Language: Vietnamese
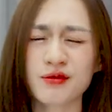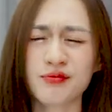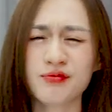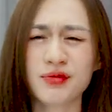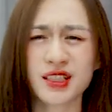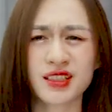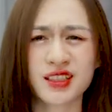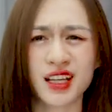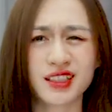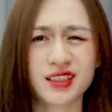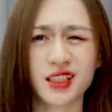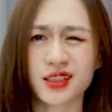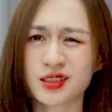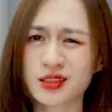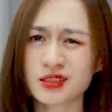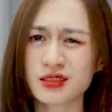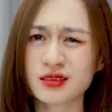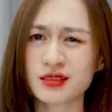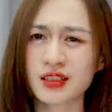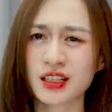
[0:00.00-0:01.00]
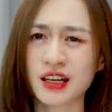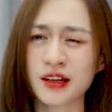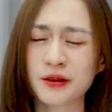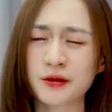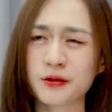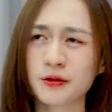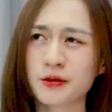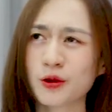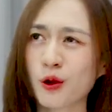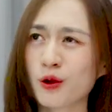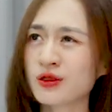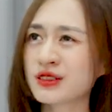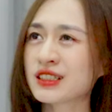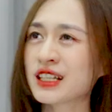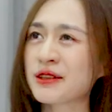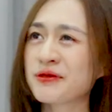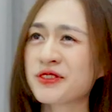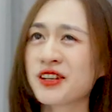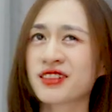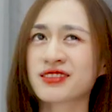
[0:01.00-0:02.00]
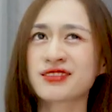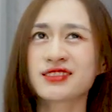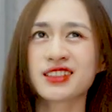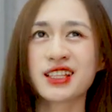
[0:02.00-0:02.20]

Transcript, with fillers: mình thấy thật sự là vốn cái việc